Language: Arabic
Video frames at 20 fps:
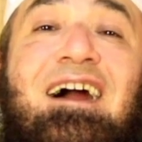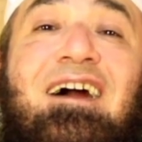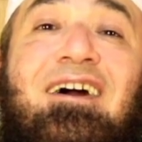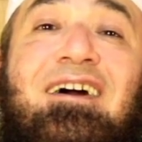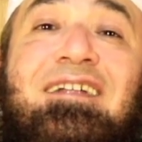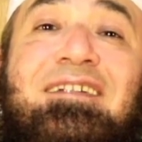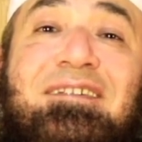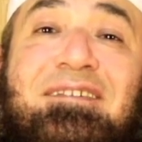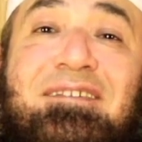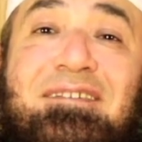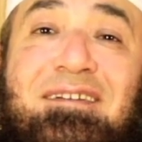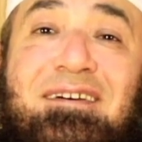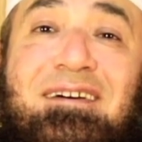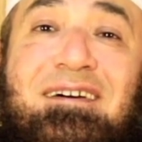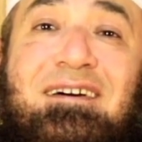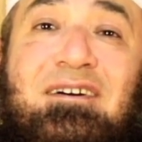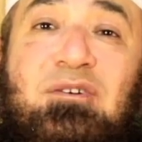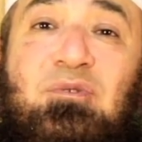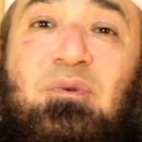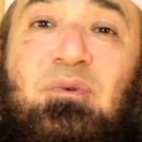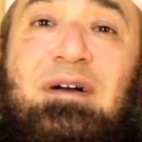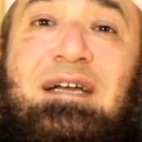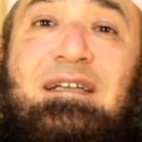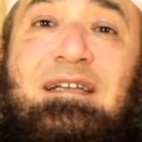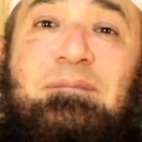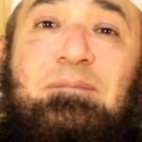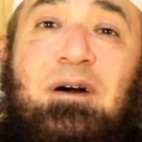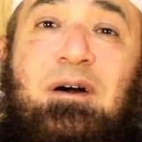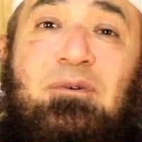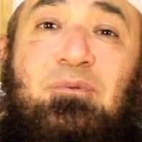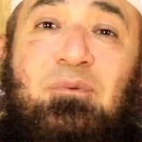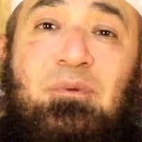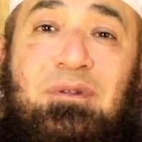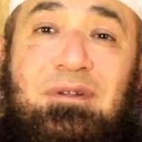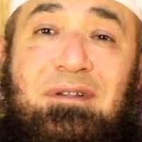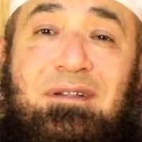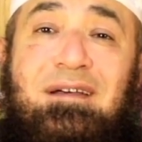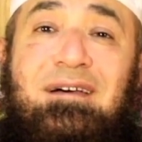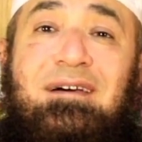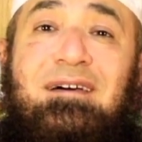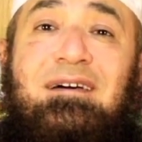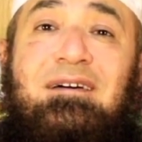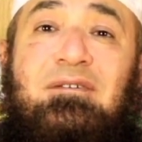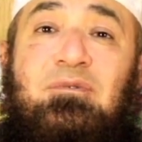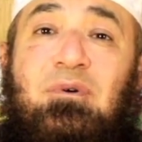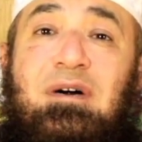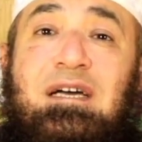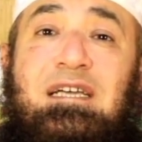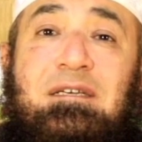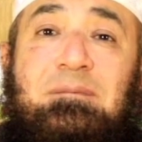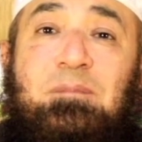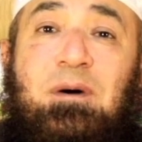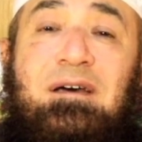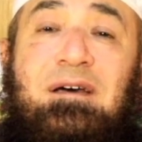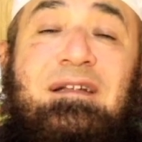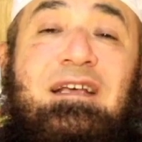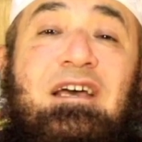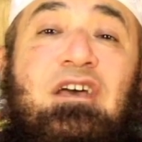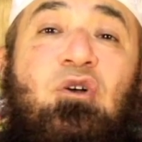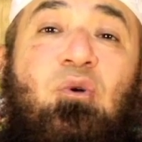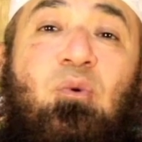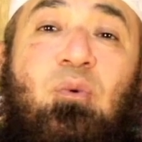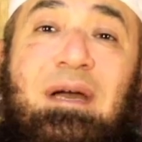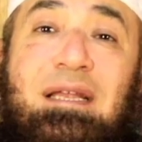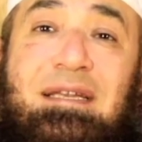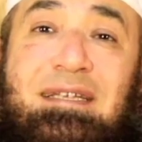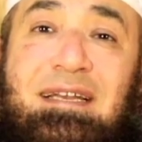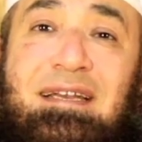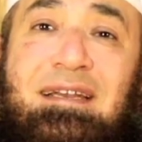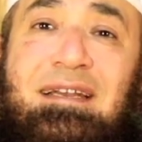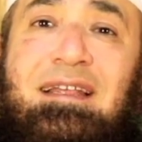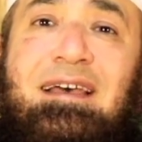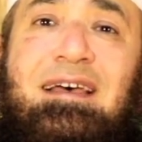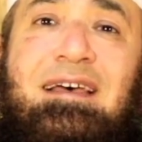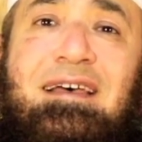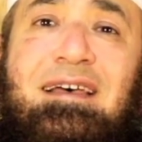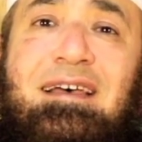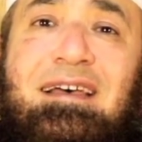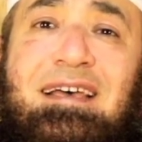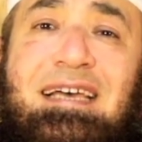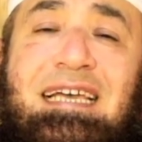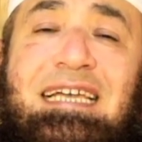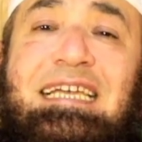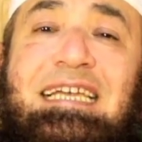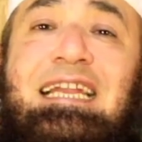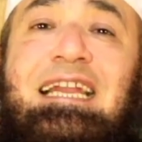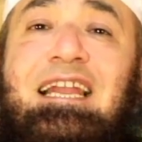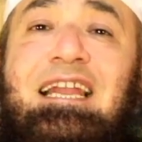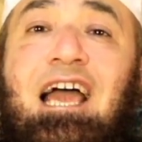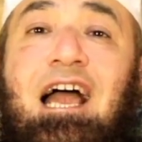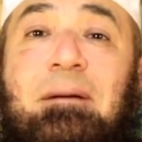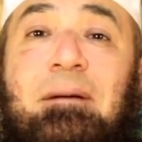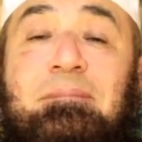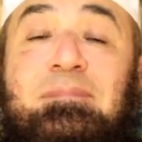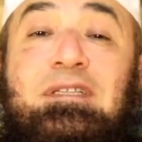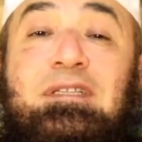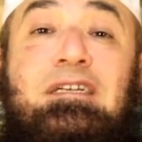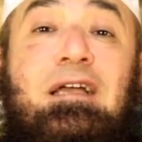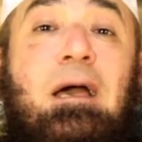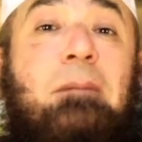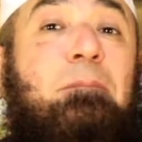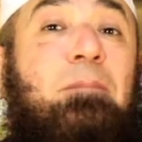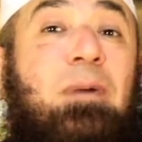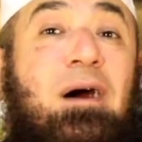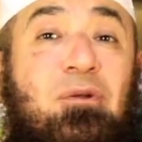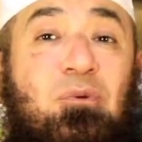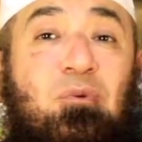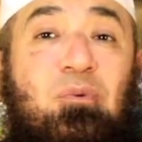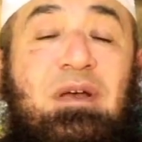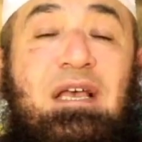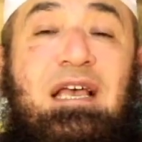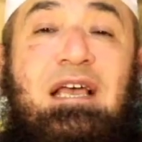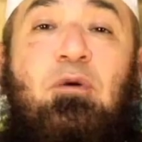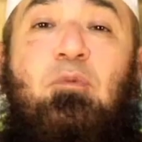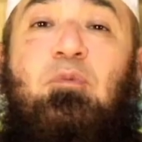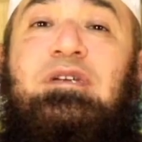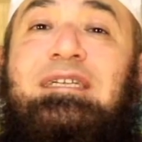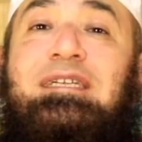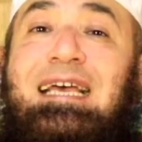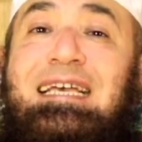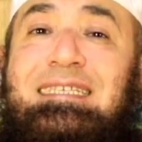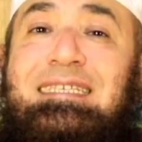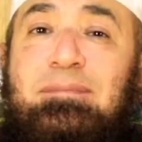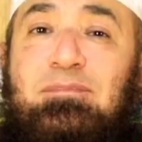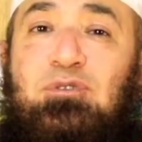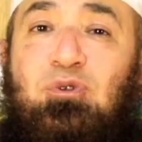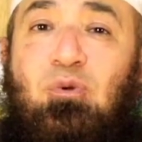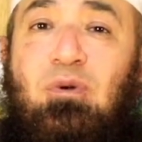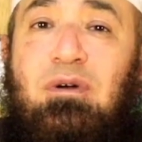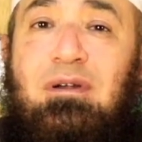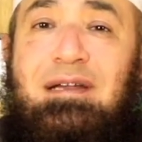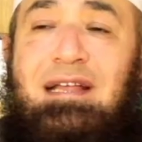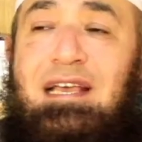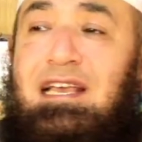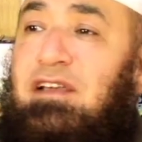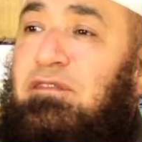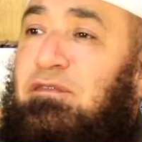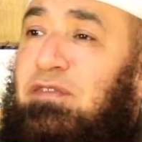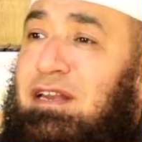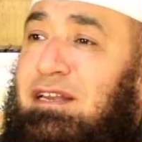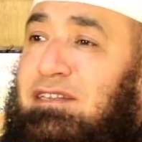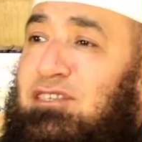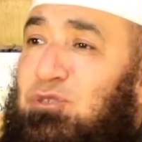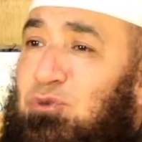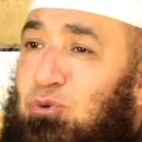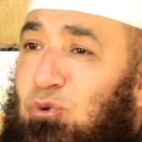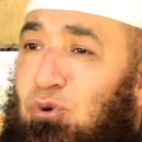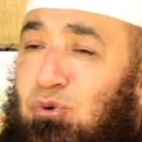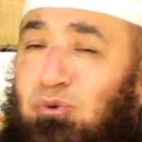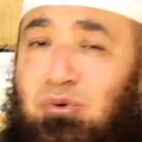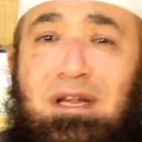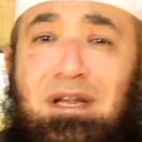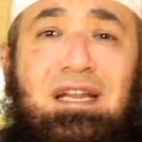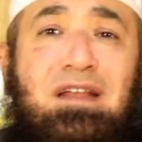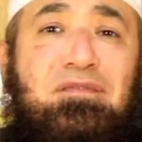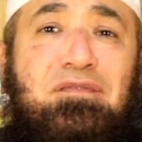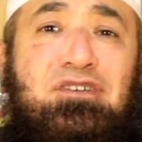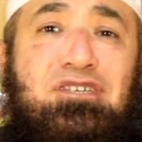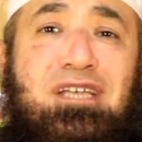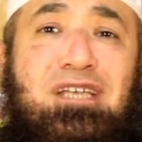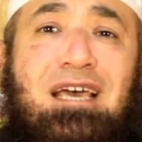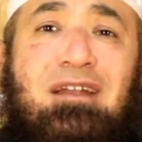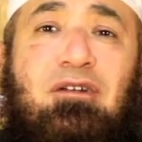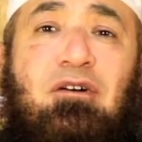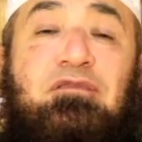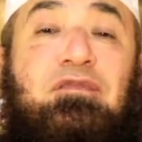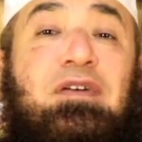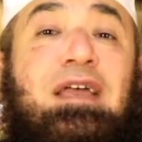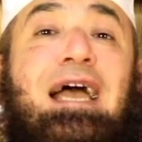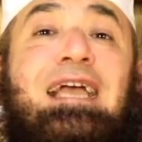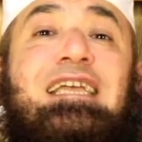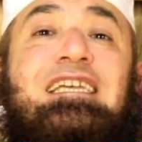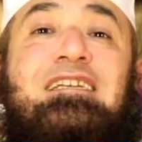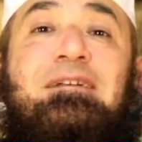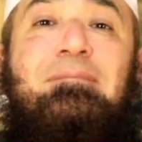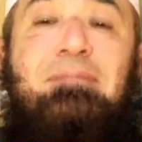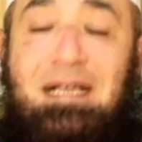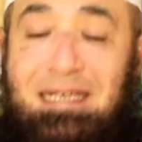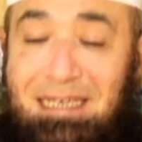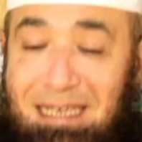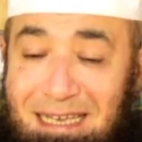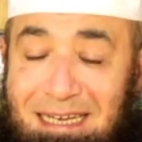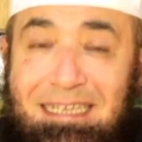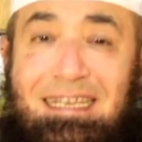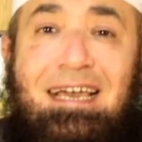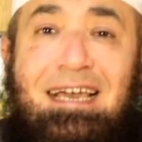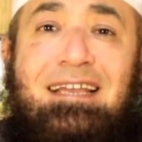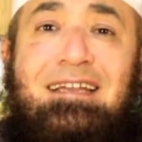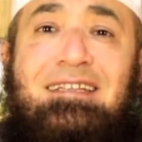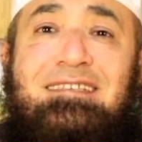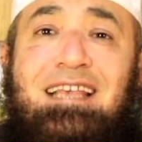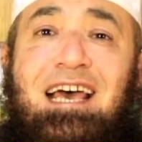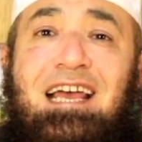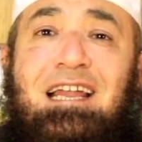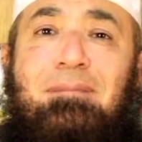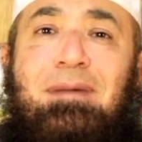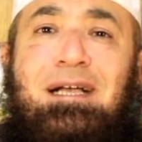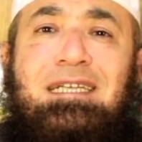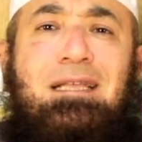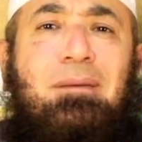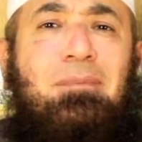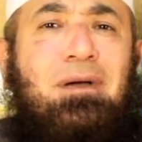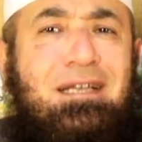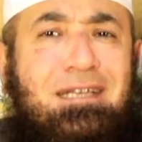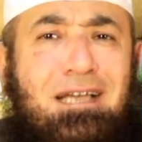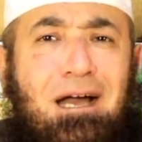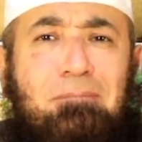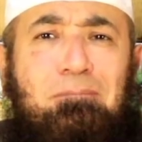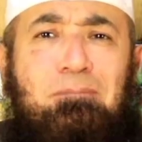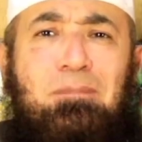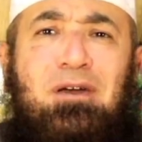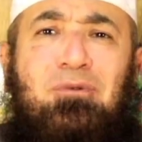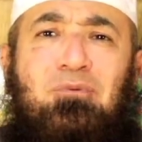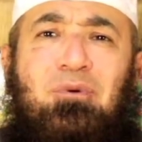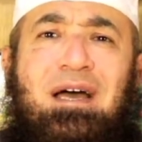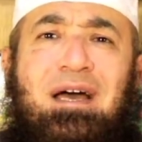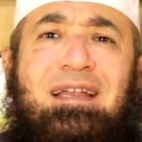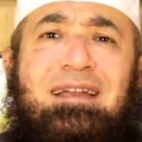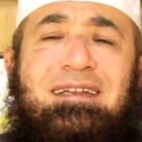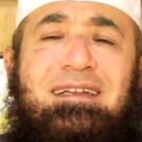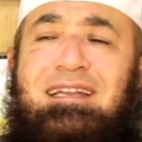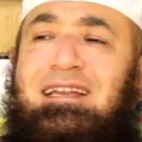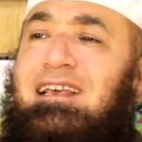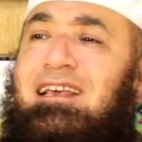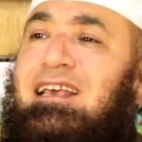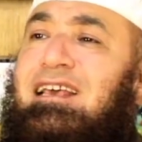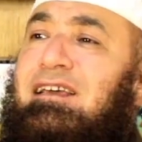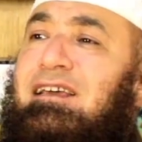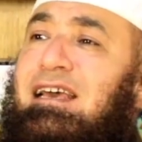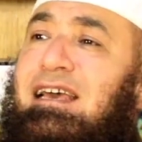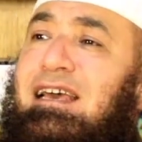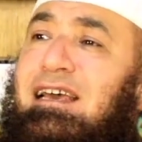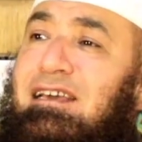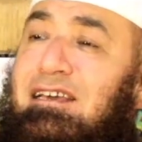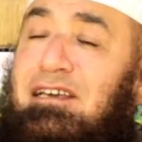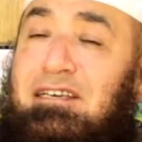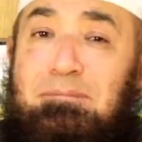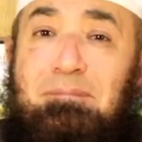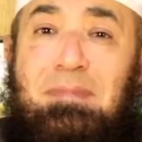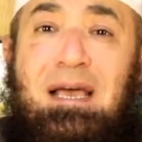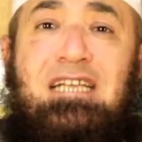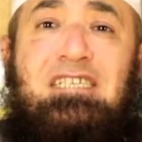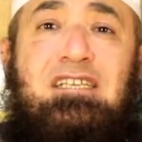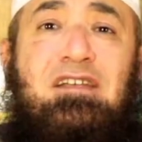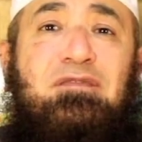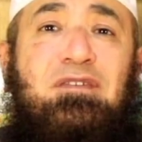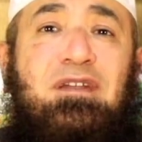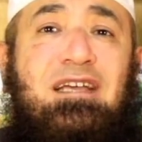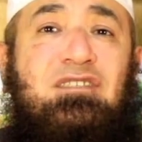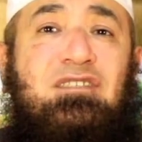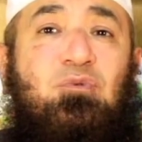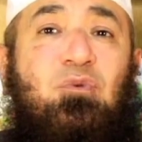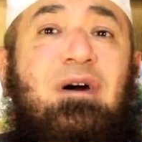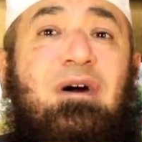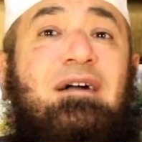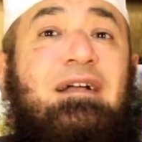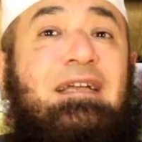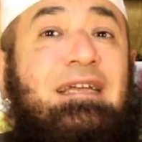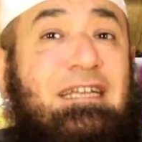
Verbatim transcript: الله أكبر الله أكبر ولله الحمد كبروا ومش لازم تكون في السوق ولا في الشارع في أي مكان جالس على مكتبك كبر وهلل آه، آه، ماشي في الأسواق